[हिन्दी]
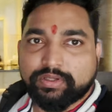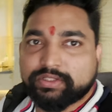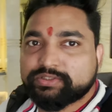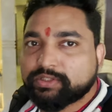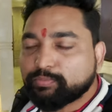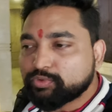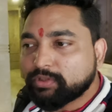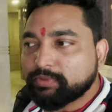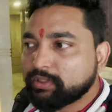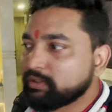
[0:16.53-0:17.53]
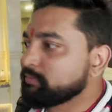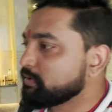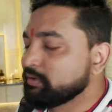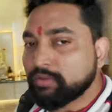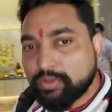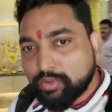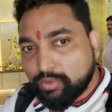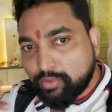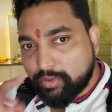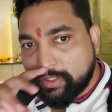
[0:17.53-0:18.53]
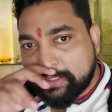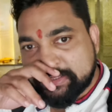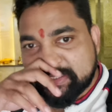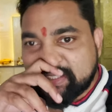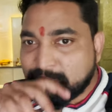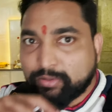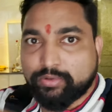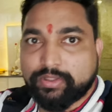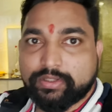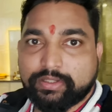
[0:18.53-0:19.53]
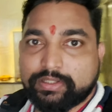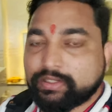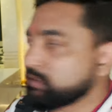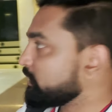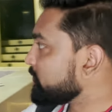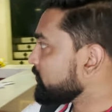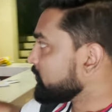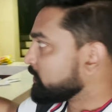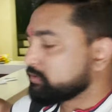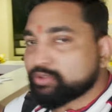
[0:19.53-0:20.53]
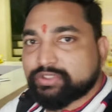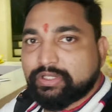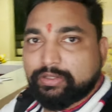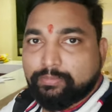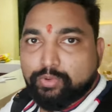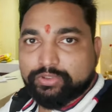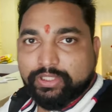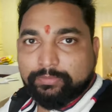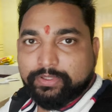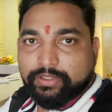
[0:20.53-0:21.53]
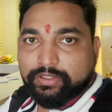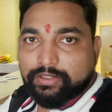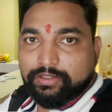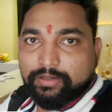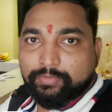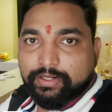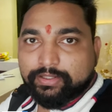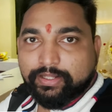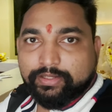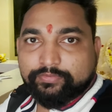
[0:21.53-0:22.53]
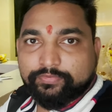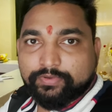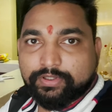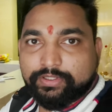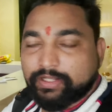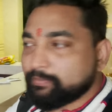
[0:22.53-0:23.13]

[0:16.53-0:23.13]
गणेश जी की पूजा भी कर ली मैंने और यहाँ से सीधा मैंगलोर के लिए निकल जाएंगे तो सर ने बहुत हेल्प की है कल हमारा टैरिफ टेन